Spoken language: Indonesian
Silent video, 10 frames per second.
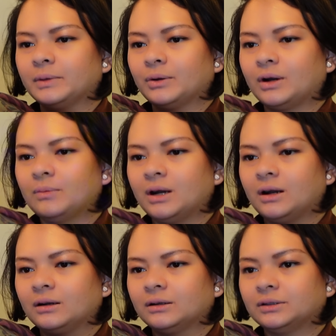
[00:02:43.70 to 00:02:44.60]
Allah
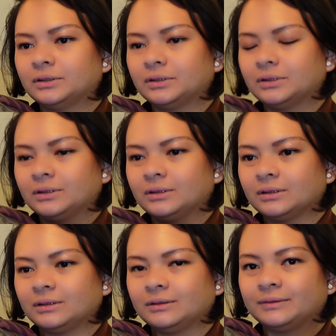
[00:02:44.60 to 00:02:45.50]
banget
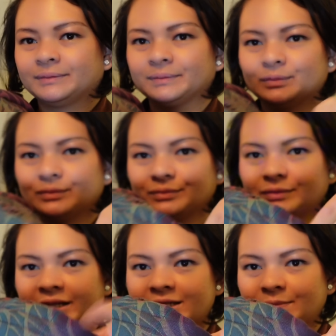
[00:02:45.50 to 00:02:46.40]
hmm,
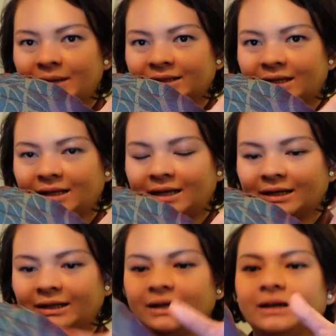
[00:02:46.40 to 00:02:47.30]
ini si mata
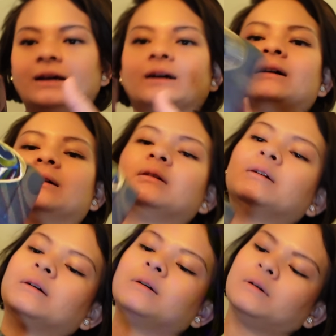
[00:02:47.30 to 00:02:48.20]
elangnya ya
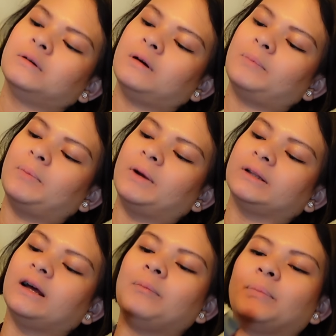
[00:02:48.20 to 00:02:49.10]

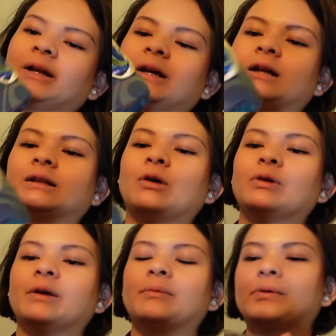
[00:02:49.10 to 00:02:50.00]
pemata apa nih nggak tahu
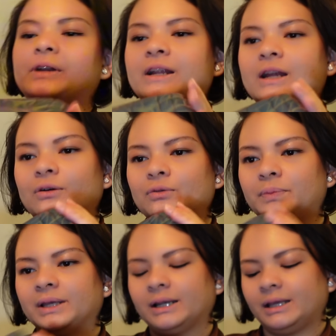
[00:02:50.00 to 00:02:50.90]
deh bro. dan aku
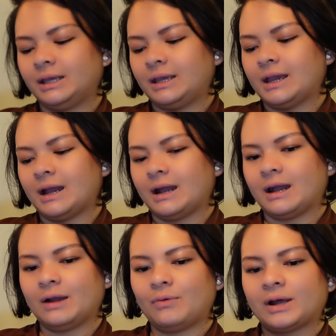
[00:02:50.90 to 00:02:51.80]
pilih
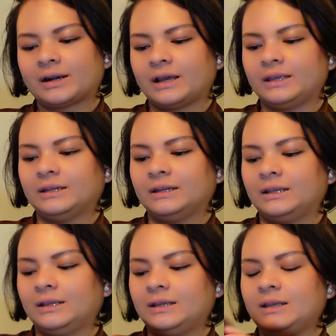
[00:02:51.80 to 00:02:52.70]
yang warna
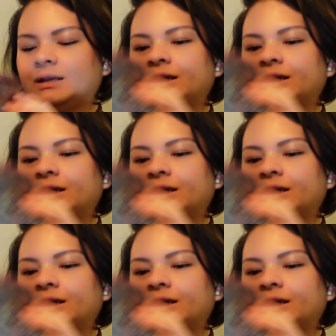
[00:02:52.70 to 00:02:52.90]
ini